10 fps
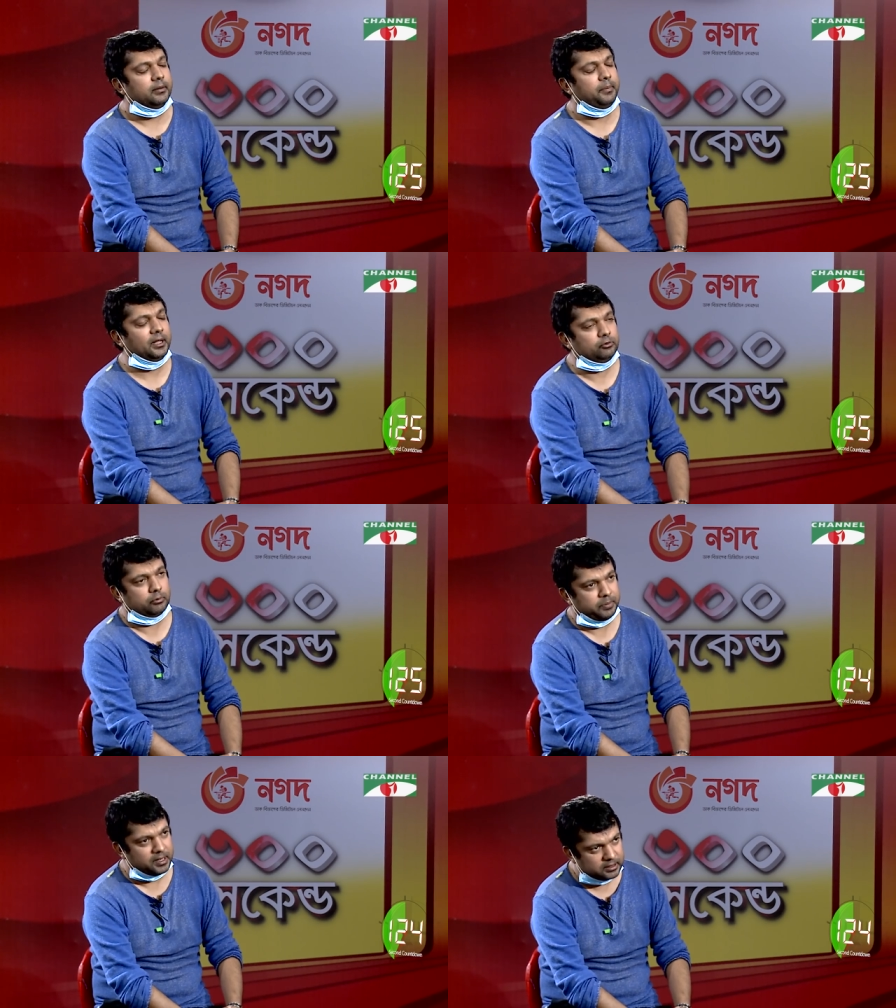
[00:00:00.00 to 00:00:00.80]

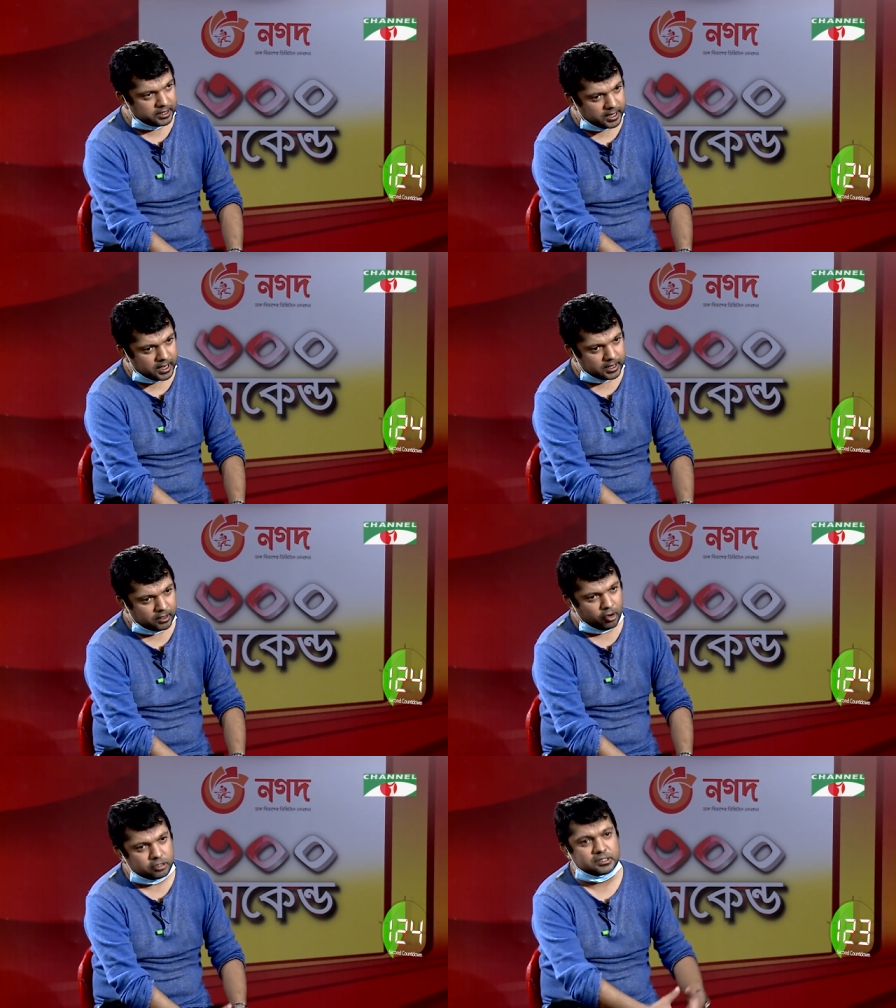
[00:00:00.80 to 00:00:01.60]
পাত্রপাত্রীরা
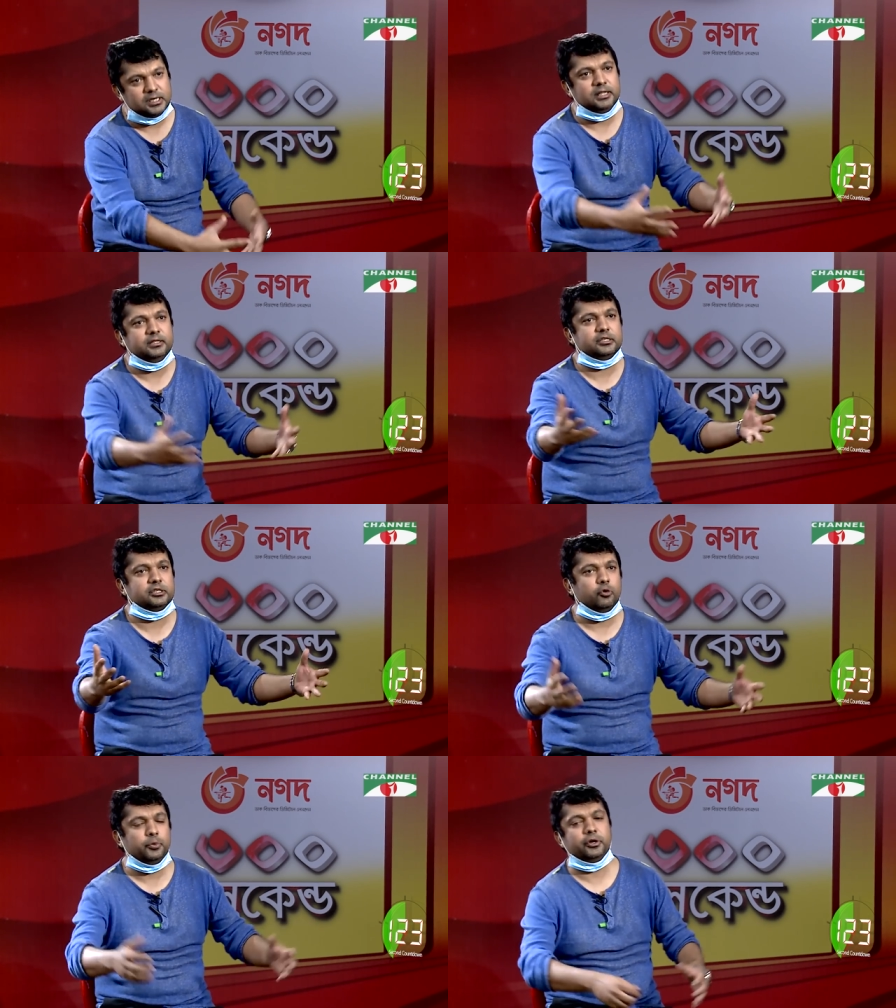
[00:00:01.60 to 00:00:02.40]
অশ্লীল
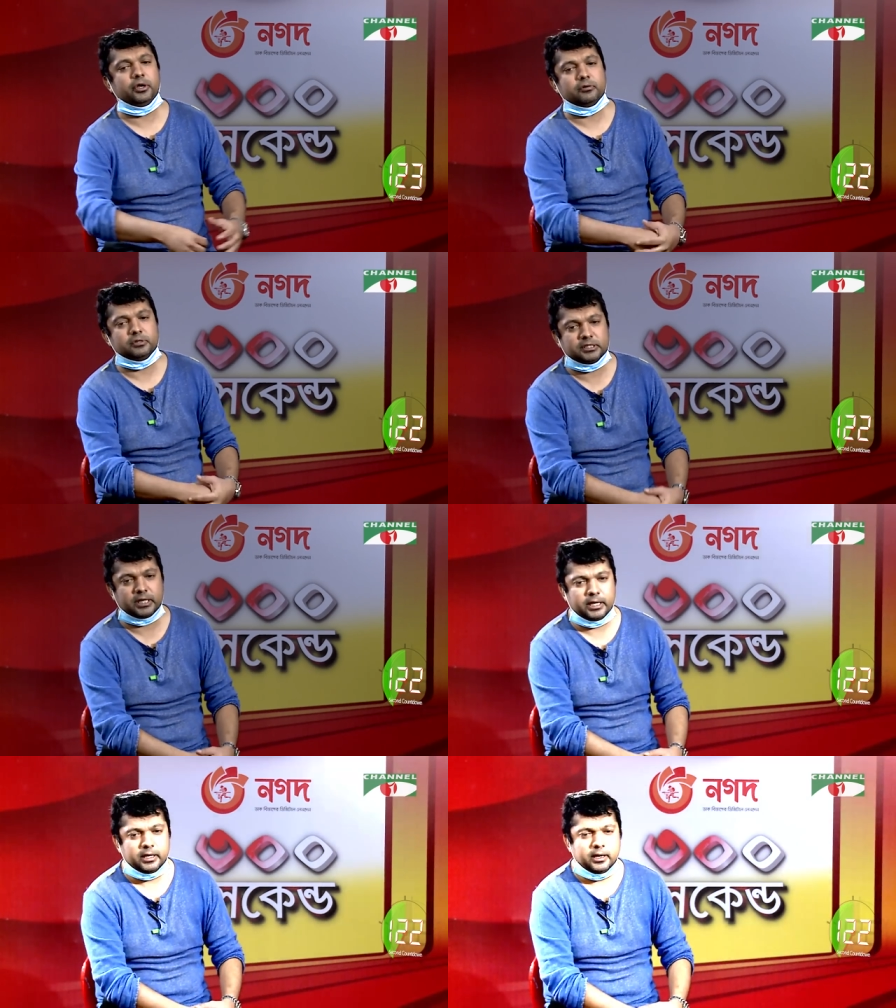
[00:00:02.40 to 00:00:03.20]
দৃশ্যে অভিনয় করছে
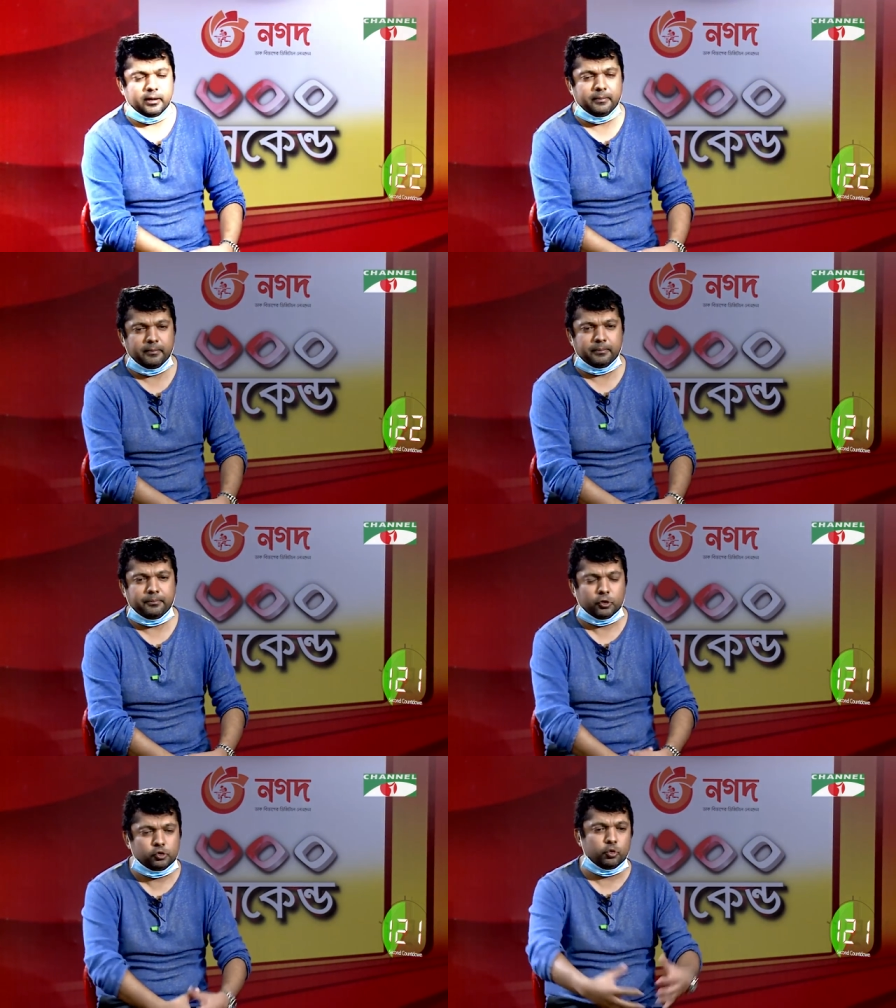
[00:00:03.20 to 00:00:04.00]

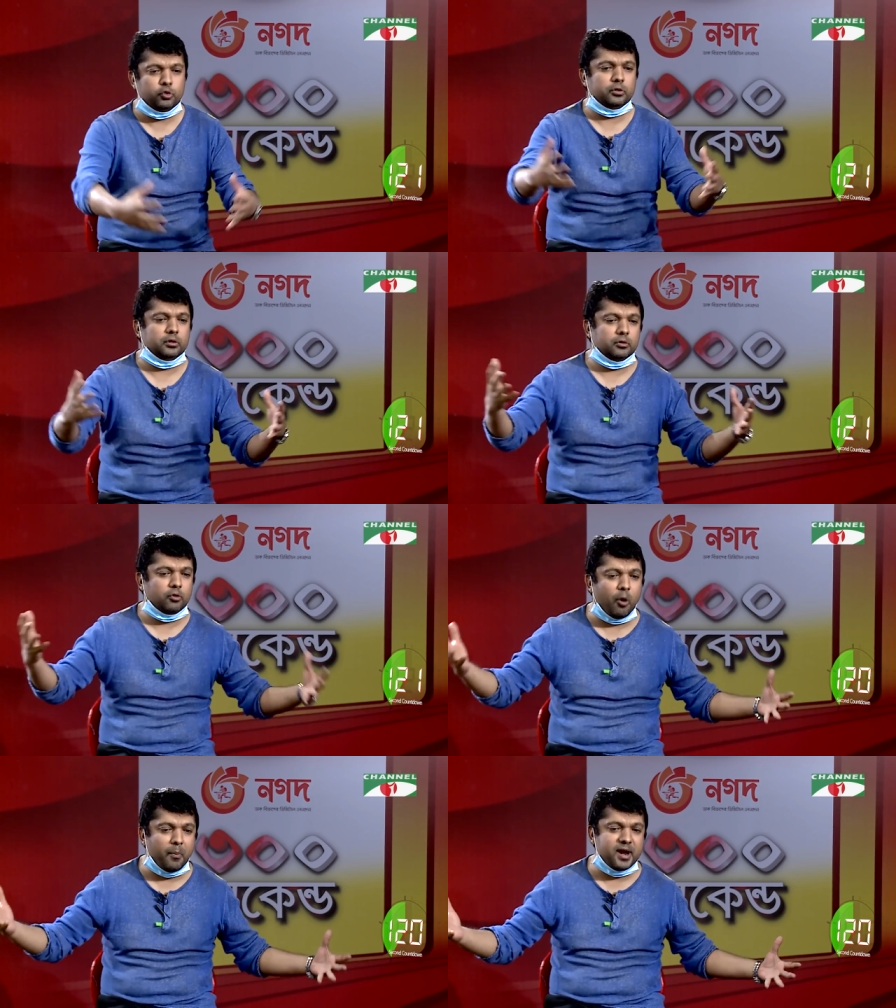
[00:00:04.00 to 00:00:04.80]
প্রচুর
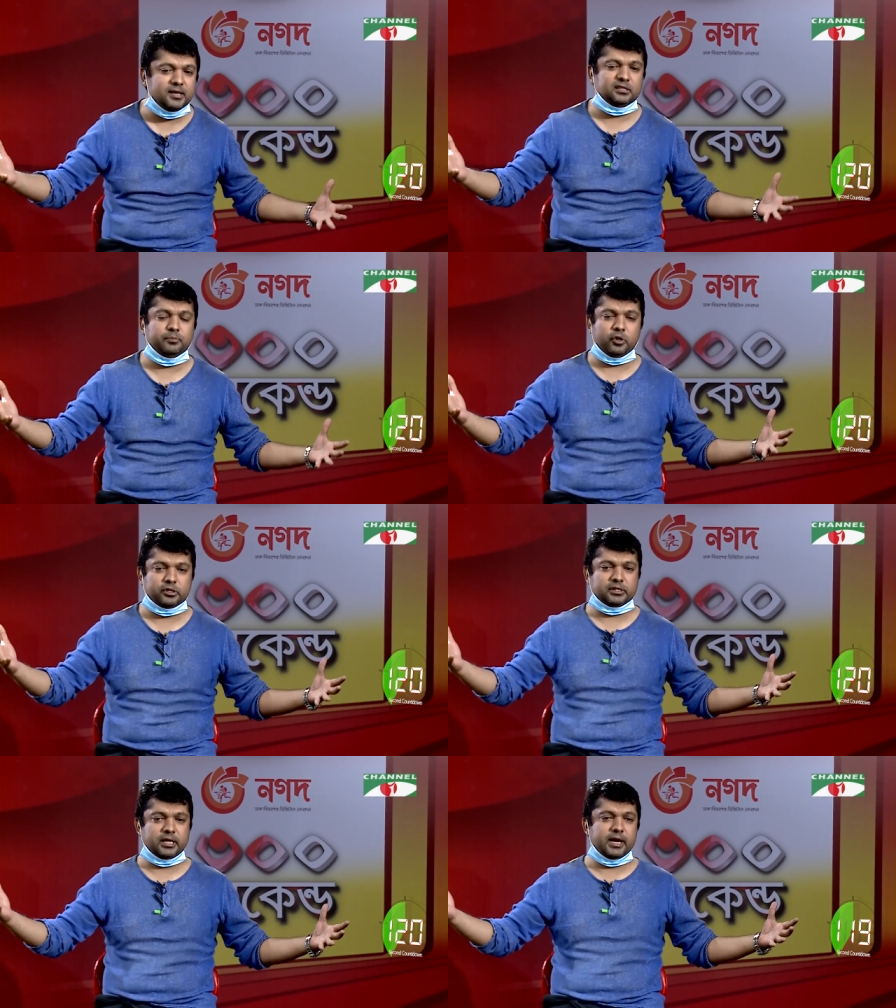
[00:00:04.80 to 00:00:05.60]
কমেন্টস
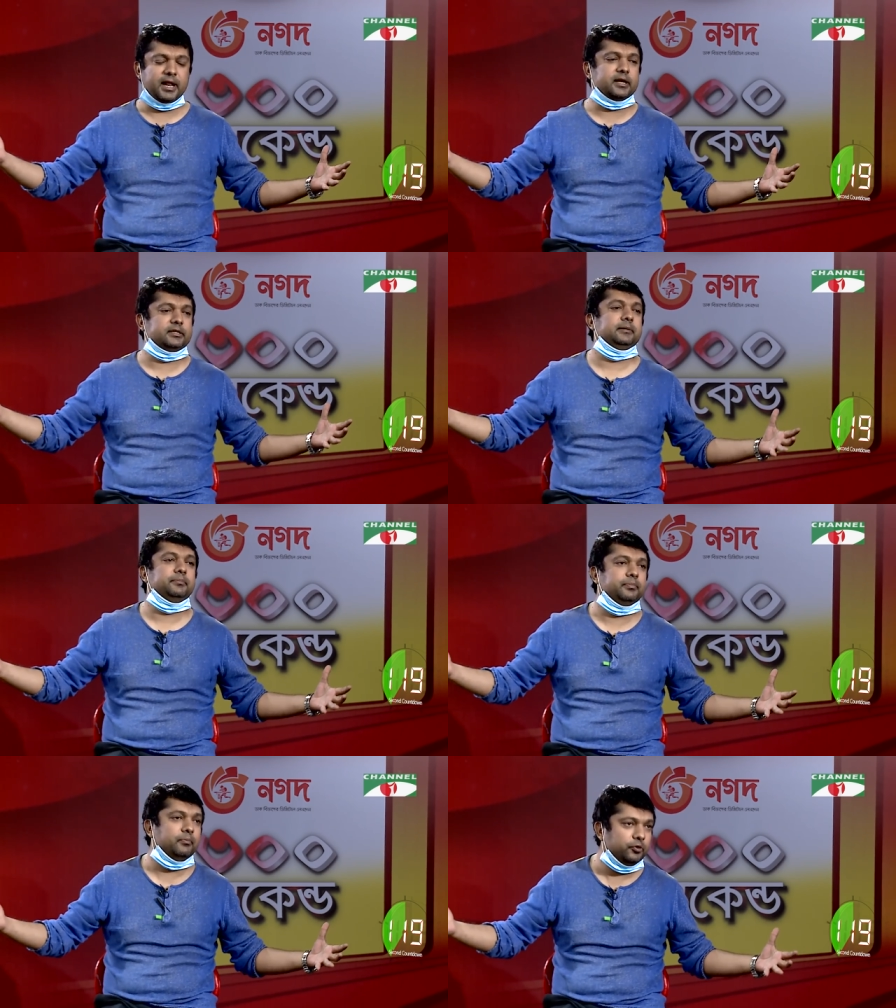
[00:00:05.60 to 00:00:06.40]
বক্সে নেগেটিভ
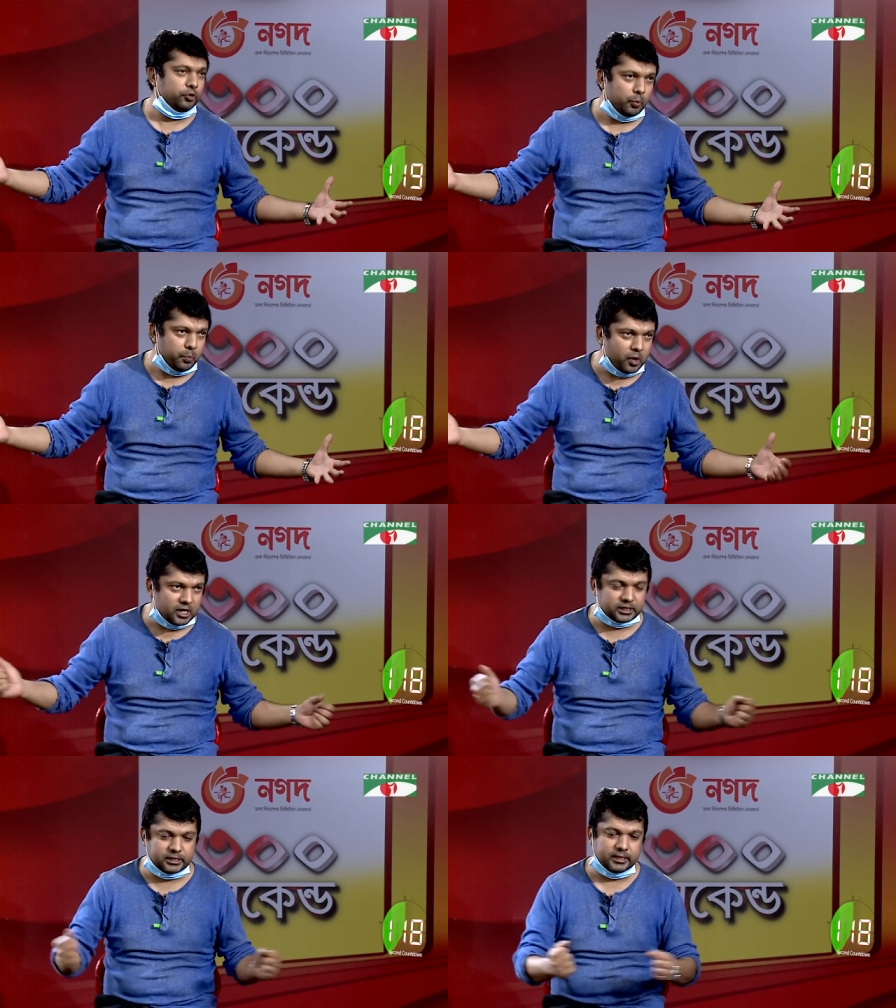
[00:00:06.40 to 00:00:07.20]
মন্তব্য
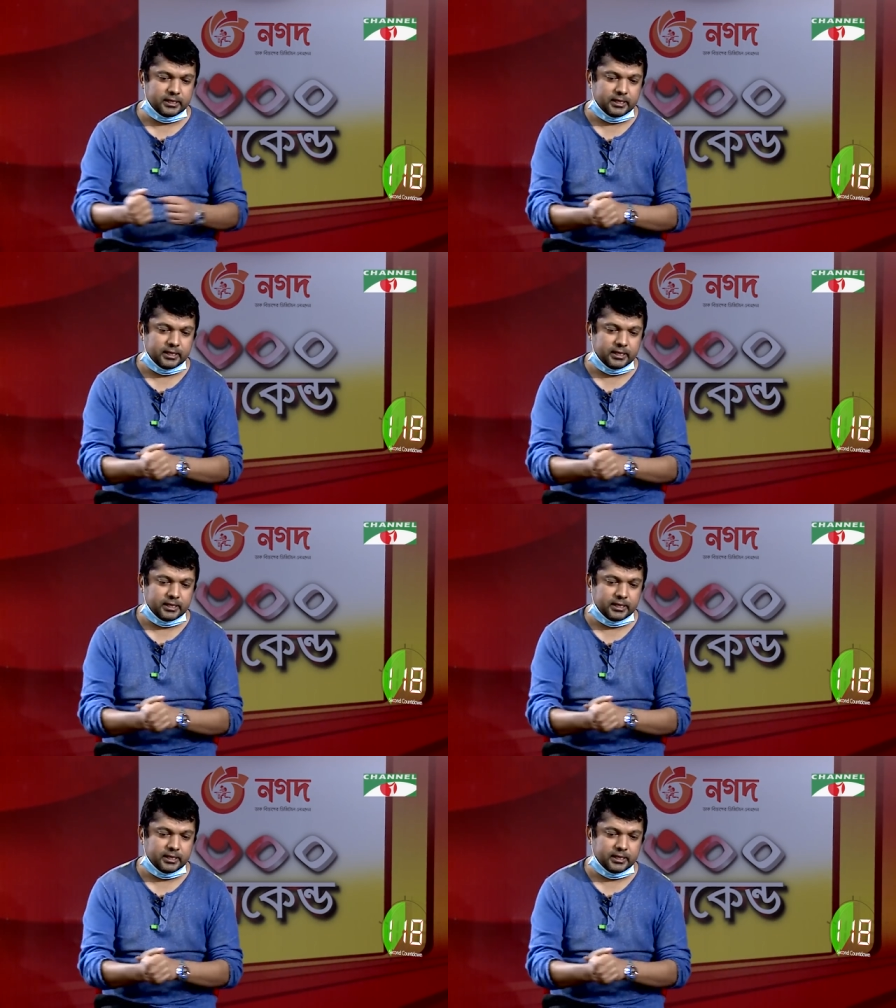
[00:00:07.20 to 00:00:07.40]
আসছে